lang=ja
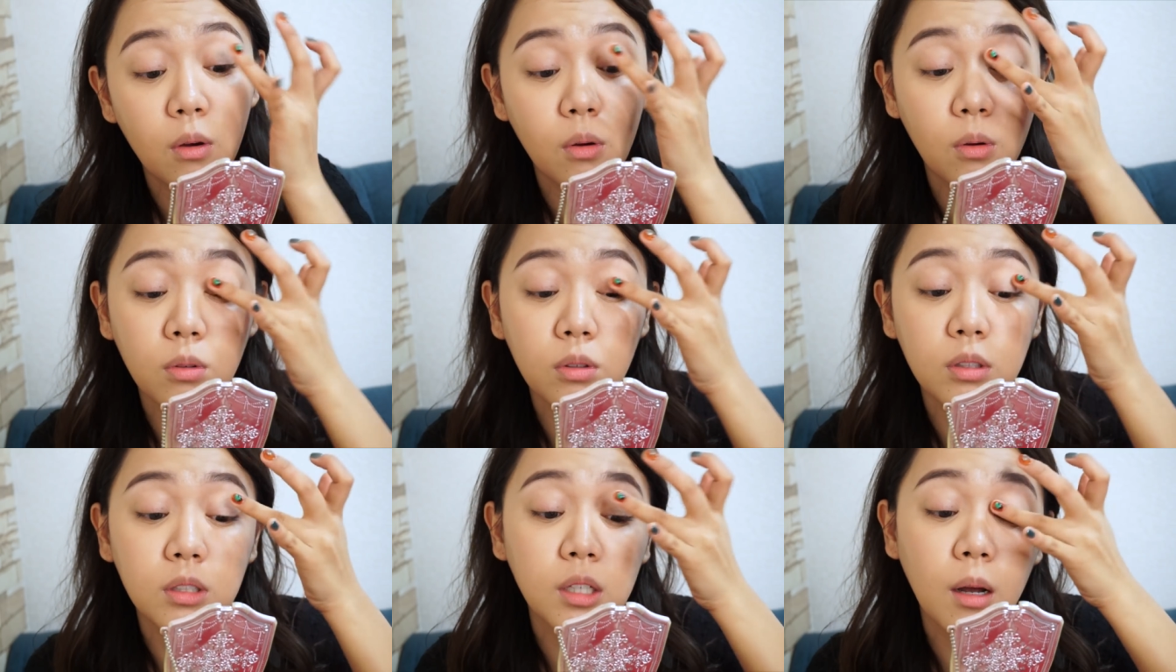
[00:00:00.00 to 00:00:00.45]

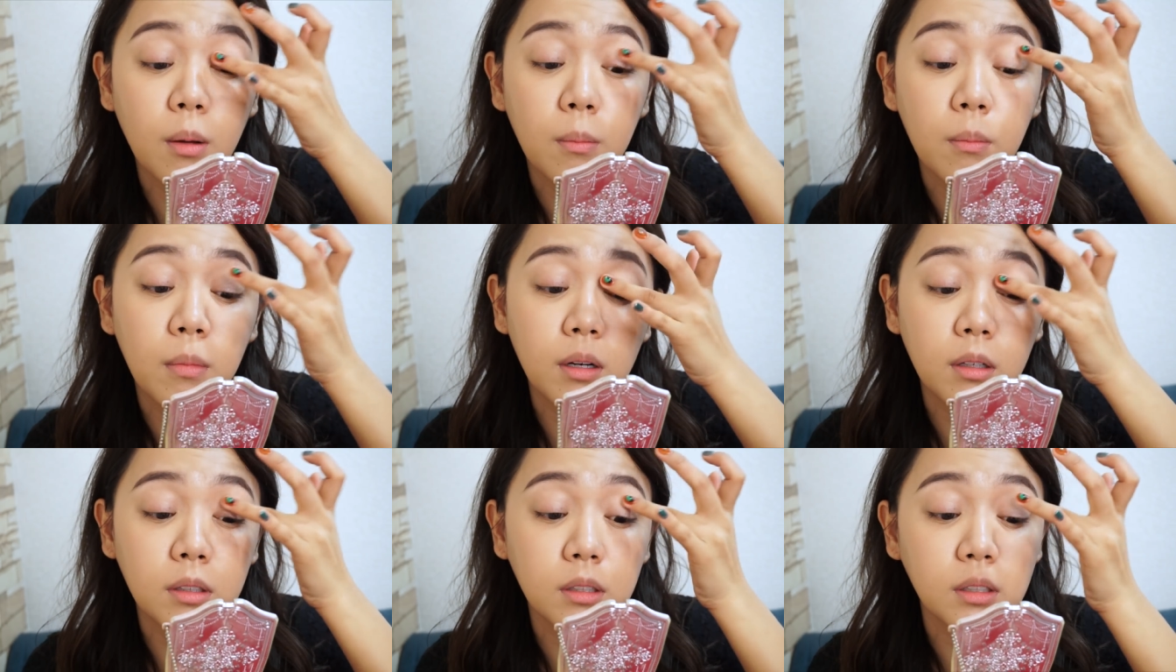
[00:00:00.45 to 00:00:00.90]
この
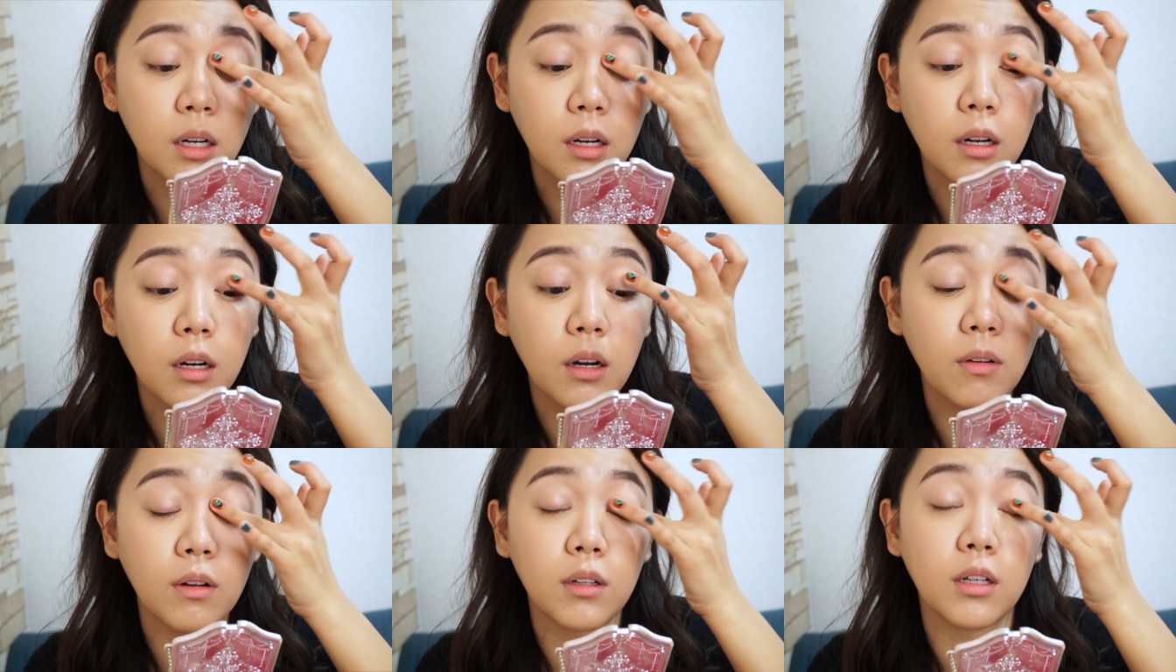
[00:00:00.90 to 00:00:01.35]

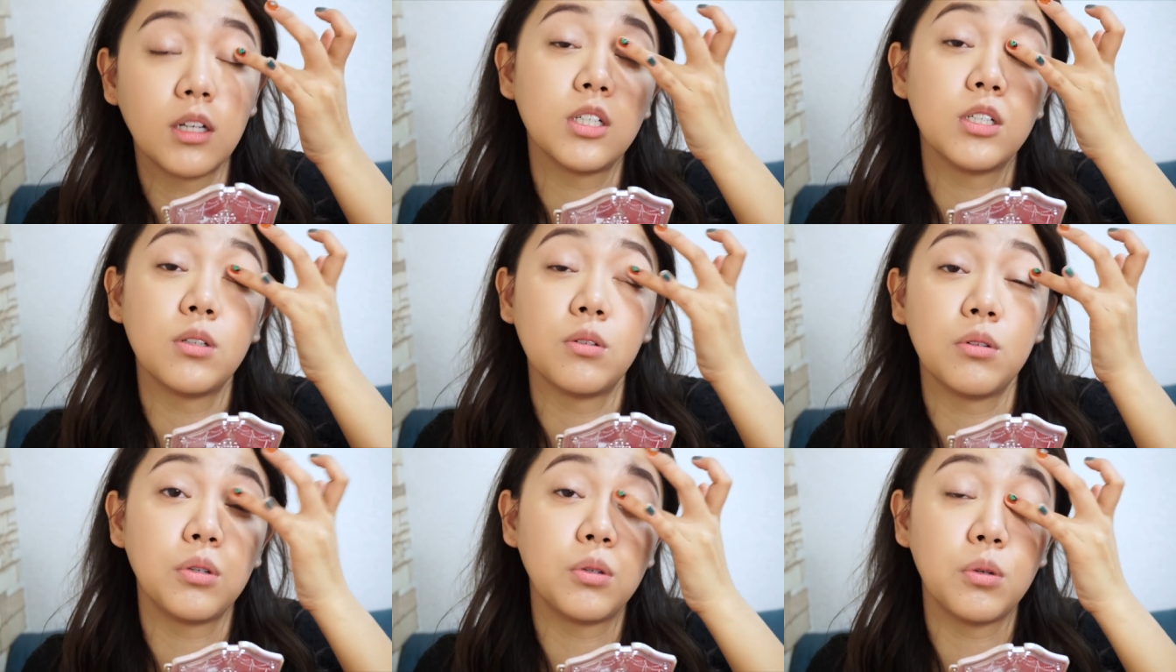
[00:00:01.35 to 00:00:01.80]
303が
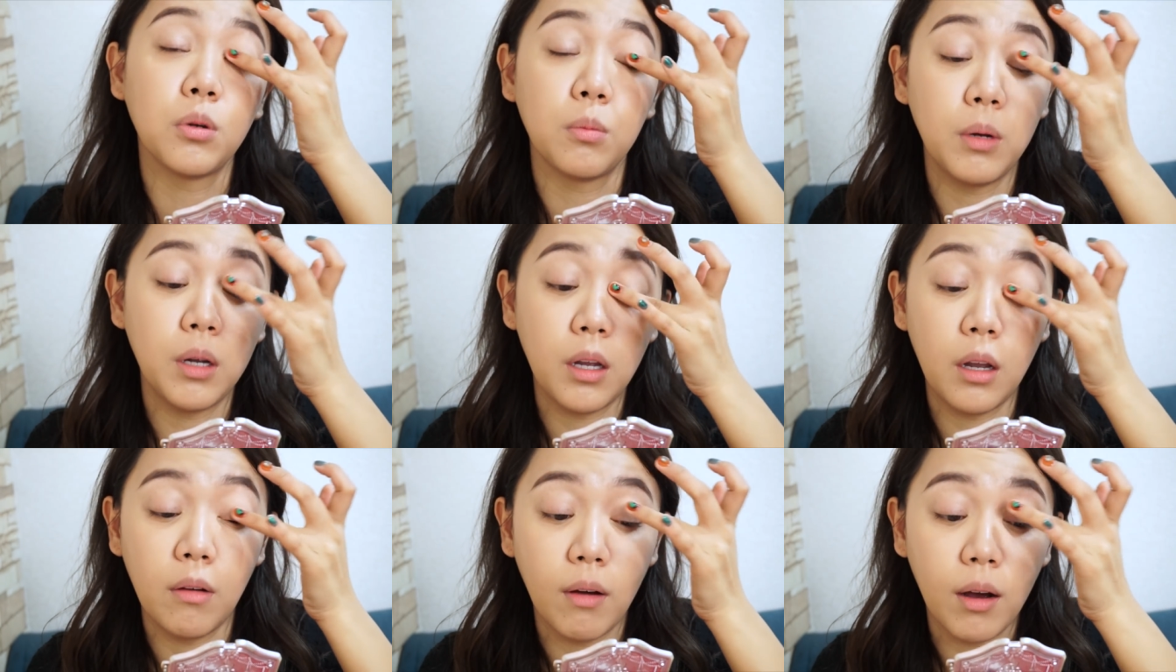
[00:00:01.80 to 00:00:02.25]
私の
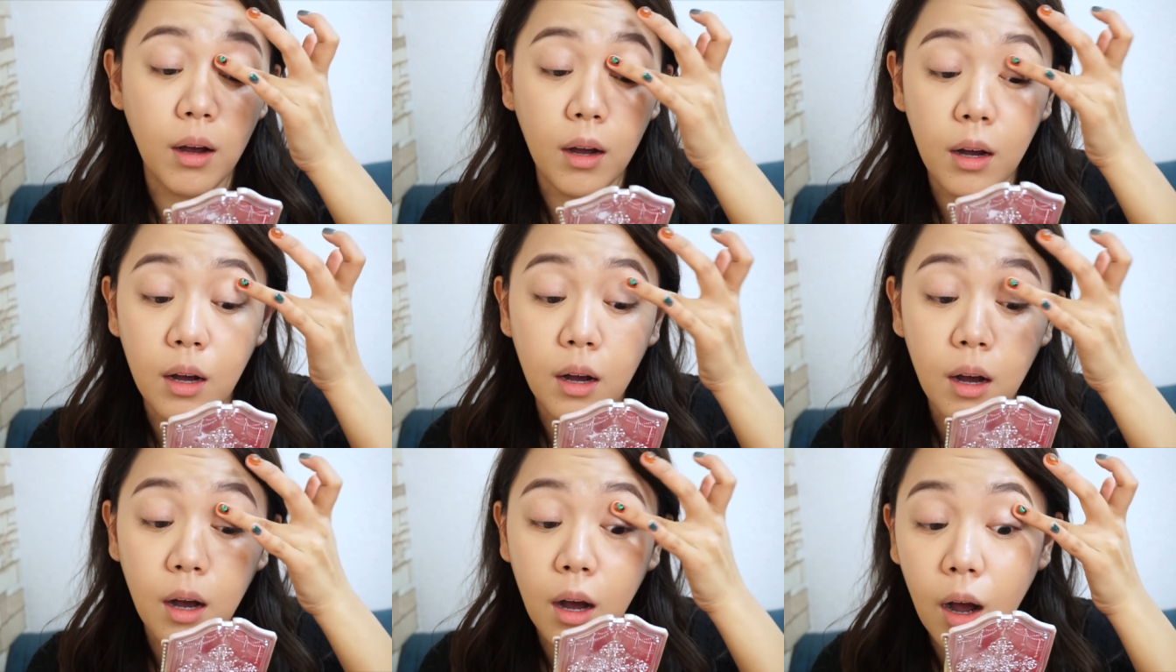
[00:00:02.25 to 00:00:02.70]
瞳には
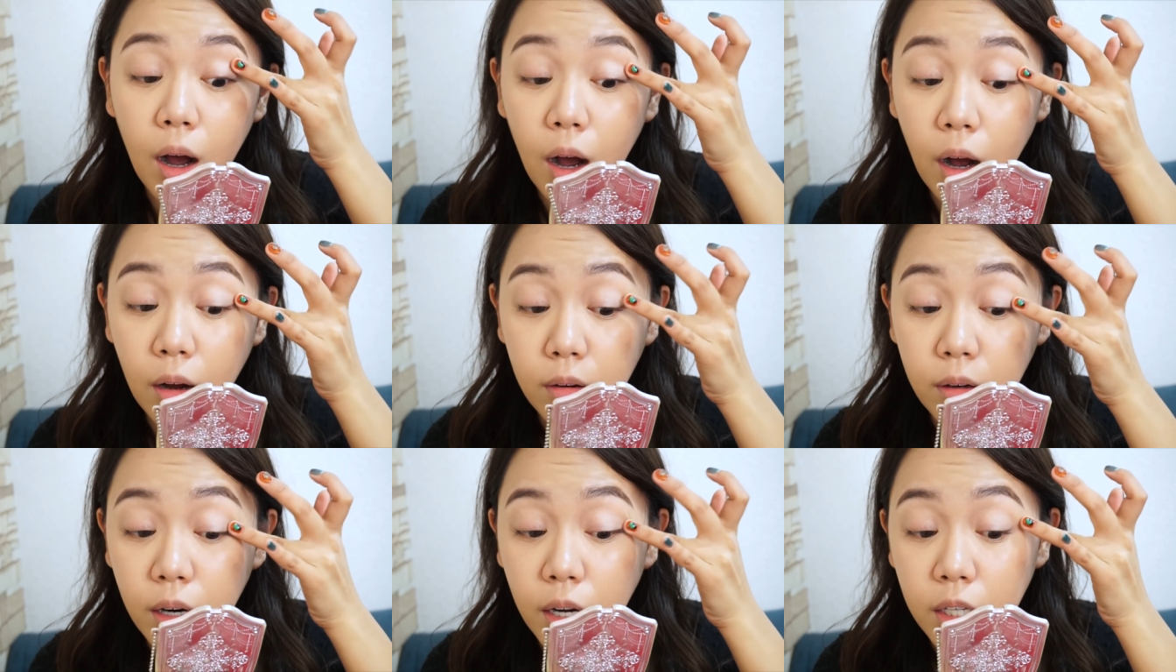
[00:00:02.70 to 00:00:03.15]

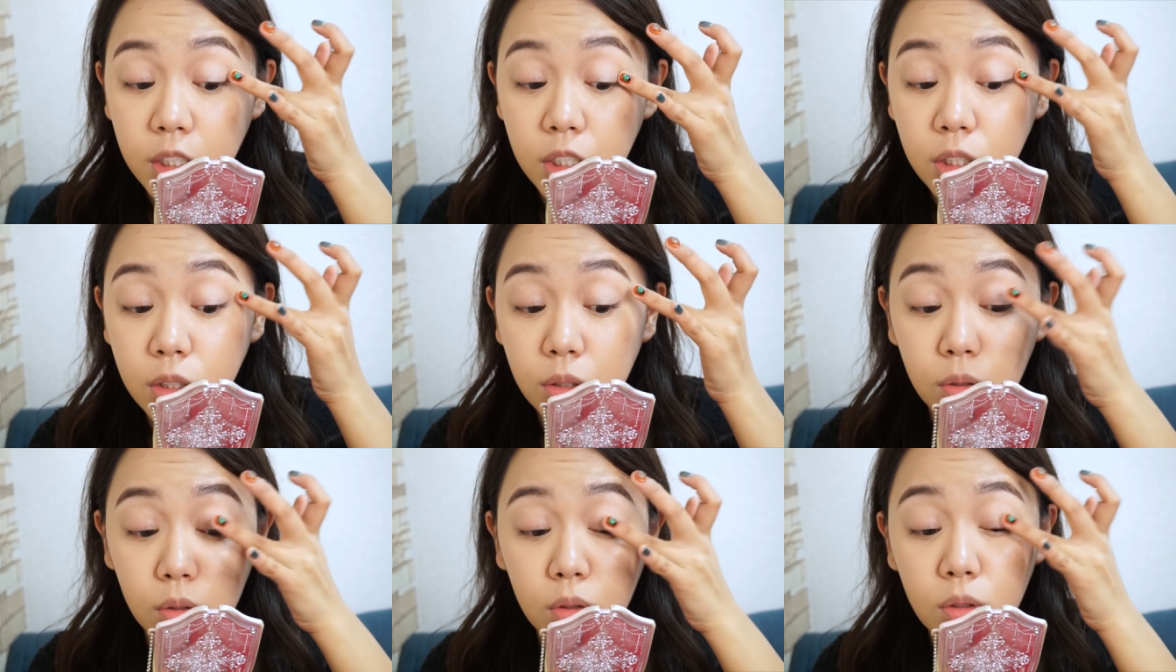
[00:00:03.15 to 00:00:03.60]
合うら
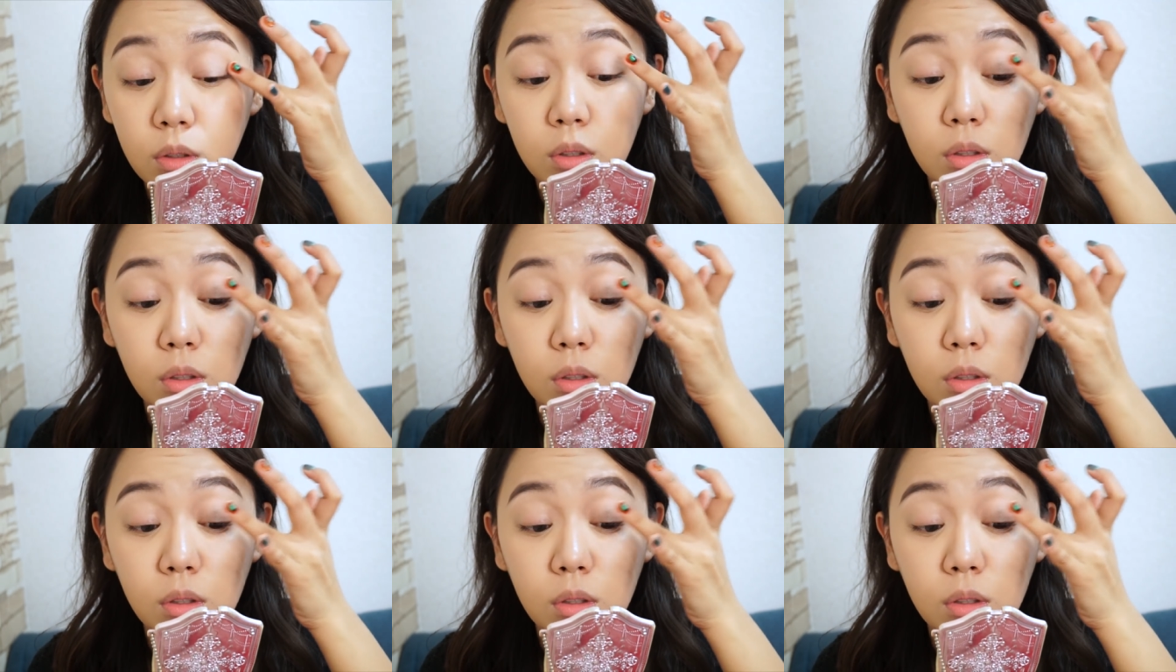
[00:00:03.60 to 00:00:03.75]
しく、